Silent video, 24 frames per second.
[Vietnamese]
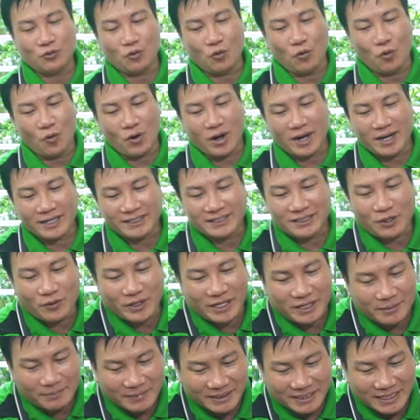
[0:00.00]
cua ấy sau
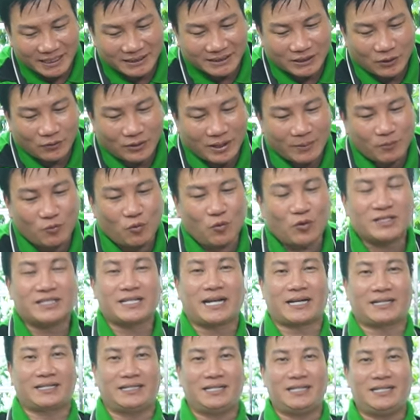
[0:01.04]
khi mà nhà cháu làm cua
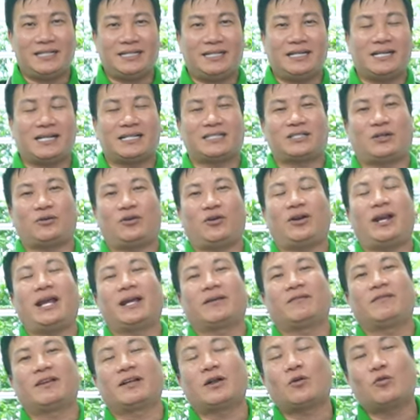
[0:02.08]
sạch nhé như là cháu nói
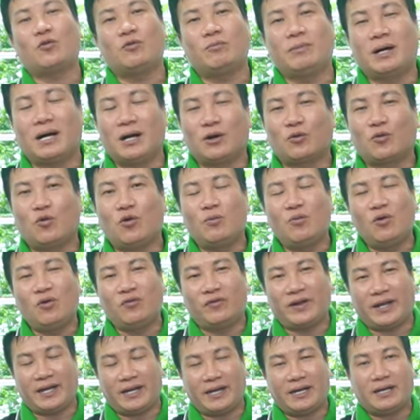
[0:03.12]
lại với các cụ mợ cua mua
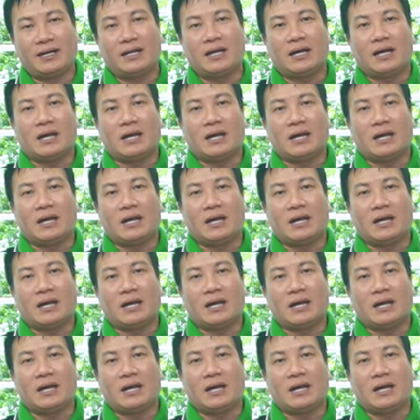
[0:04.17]
về